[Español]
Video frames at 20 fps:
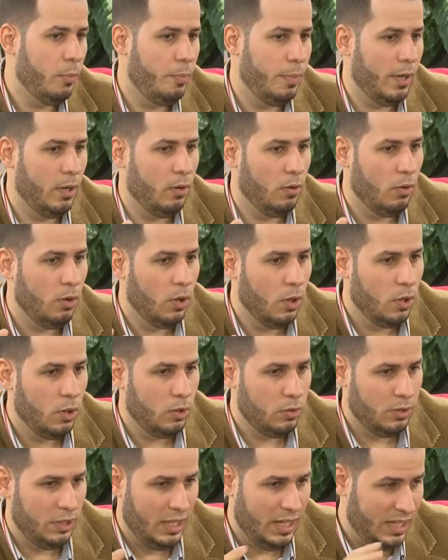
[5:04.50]
pero
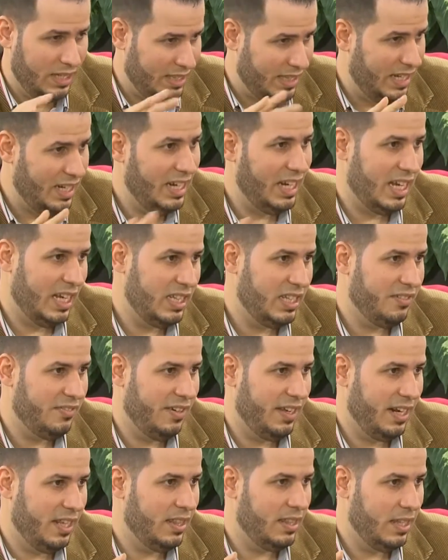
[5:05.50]
tienen técnicas
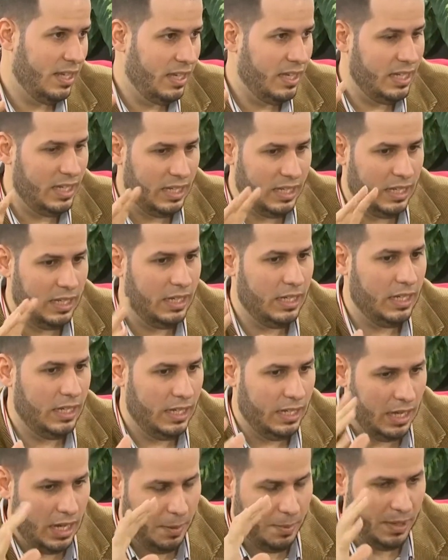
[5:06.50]
diferentes
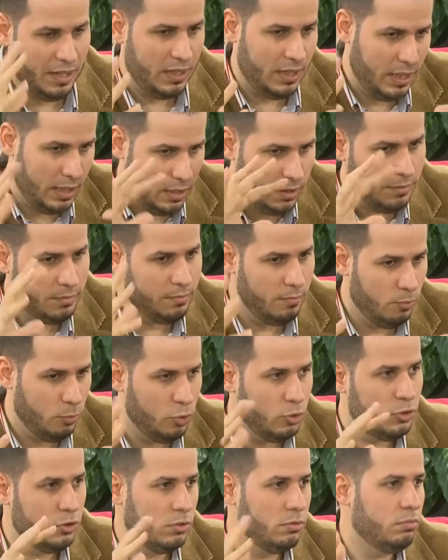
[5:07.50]
y, aprendí
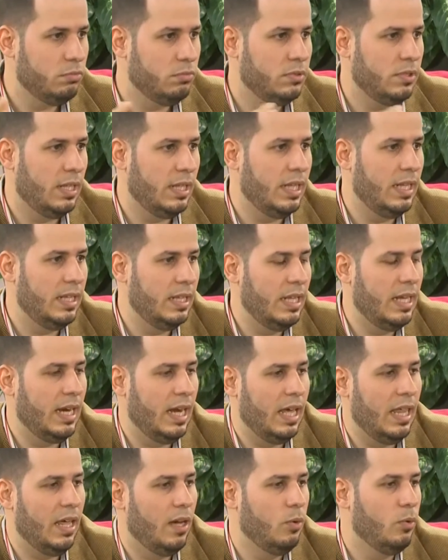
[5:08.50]
mucho de,
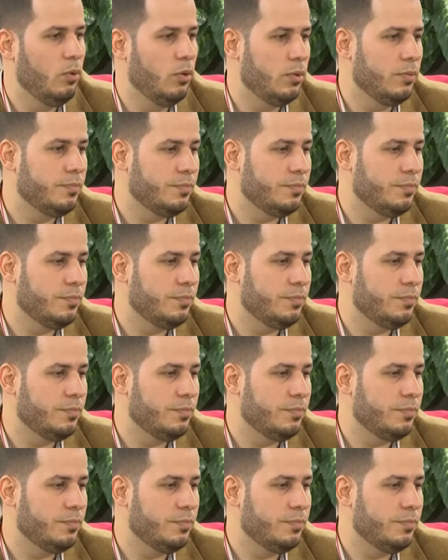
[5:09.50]
cada uno.